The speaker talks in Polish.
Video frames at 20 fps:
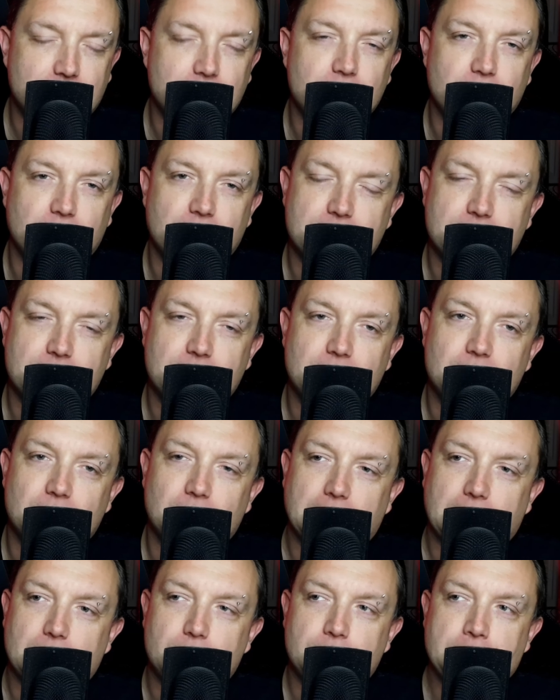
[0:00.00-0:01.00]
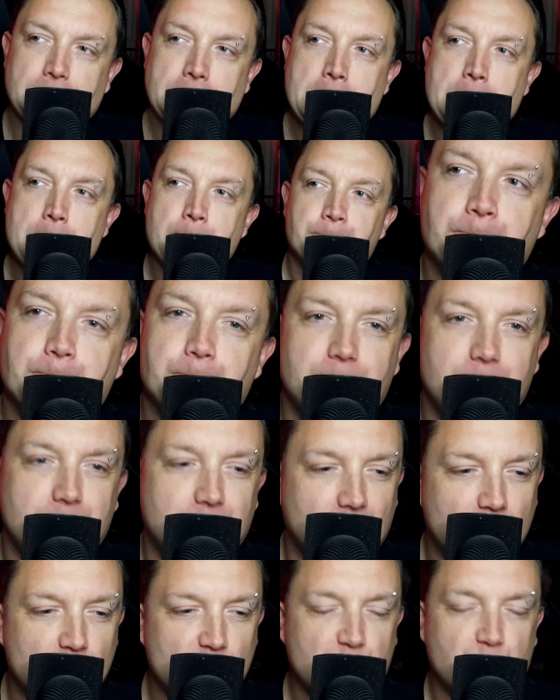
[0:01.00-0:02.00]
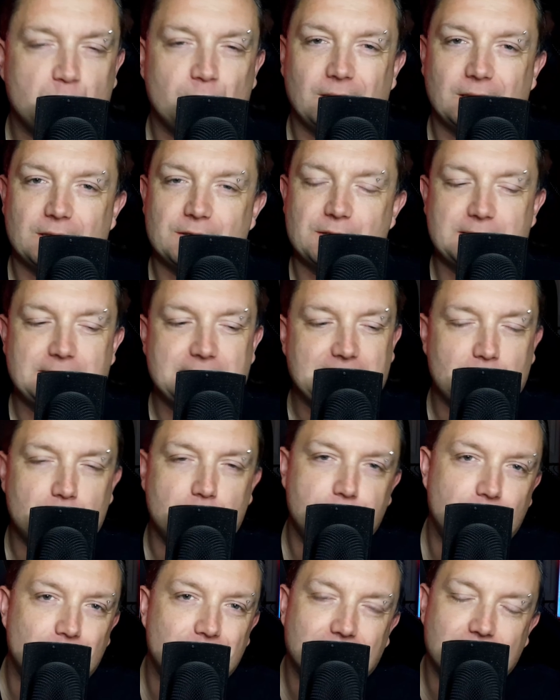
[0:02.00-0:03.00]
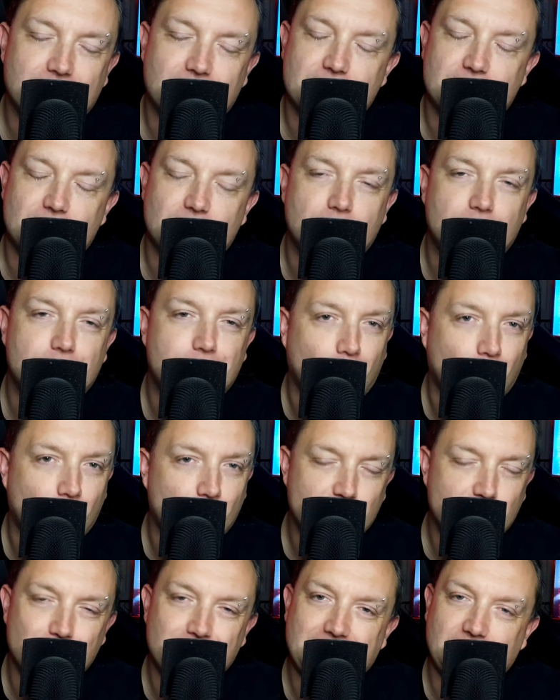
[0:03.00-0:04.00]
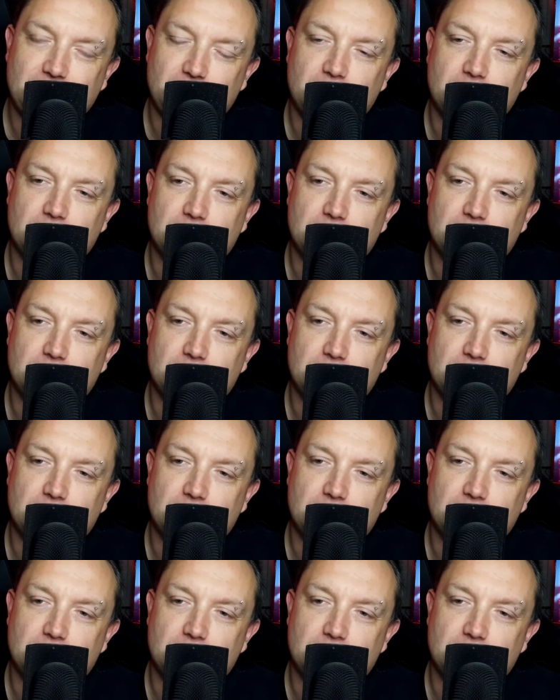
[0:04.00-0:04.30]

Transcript: tysięcy dolarów, biorąc pod uwagę, że cały film nakręcono w 18